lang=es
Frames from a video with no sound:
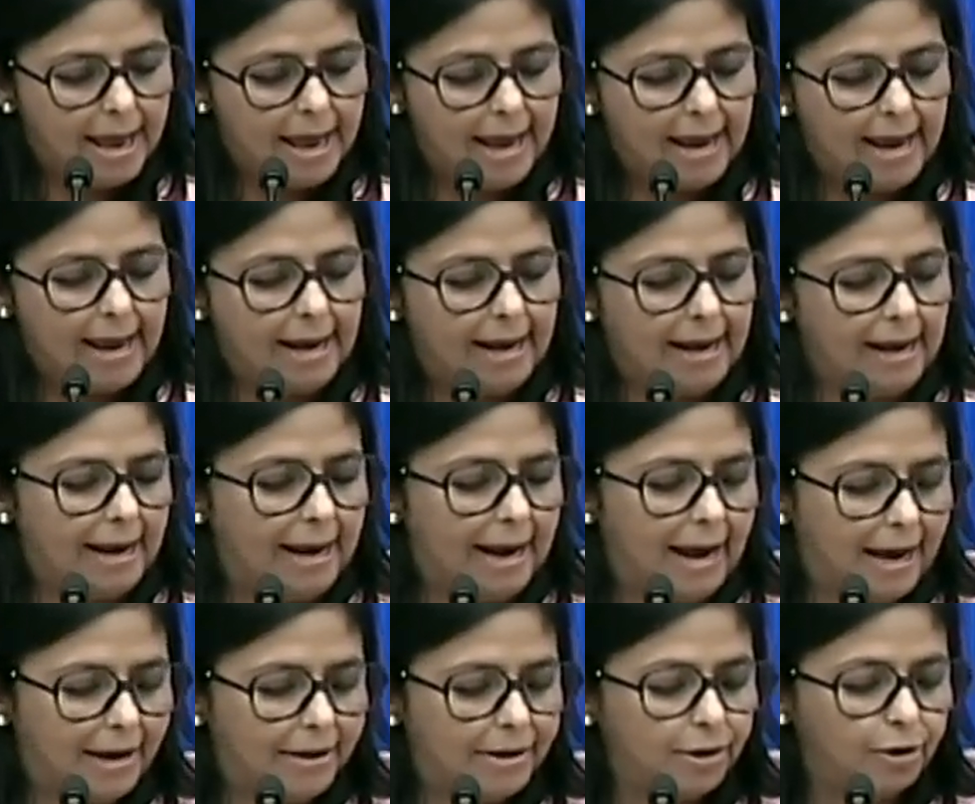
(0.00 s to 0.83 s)
En
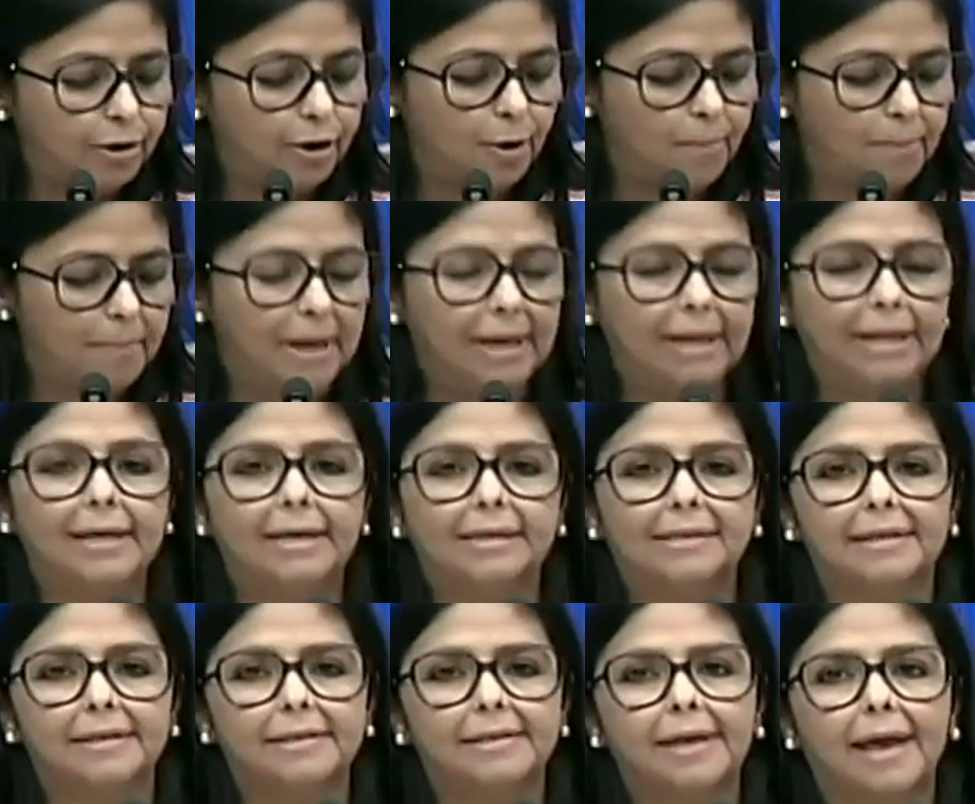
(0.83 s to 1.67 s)
el año
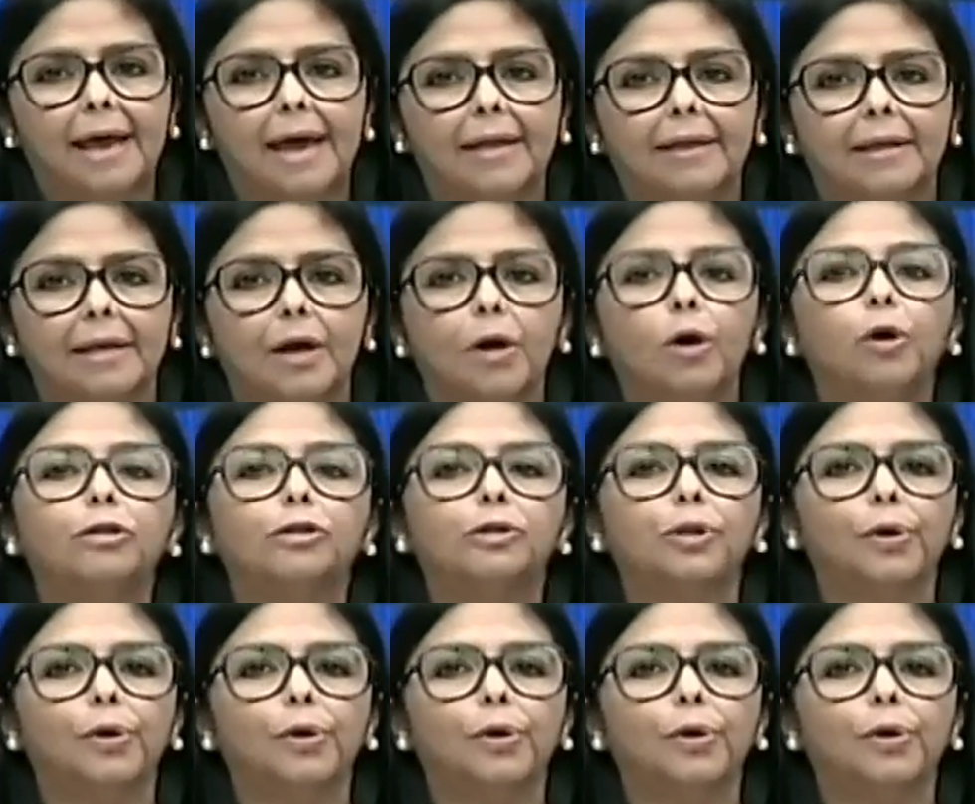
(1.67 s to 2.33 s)
2017,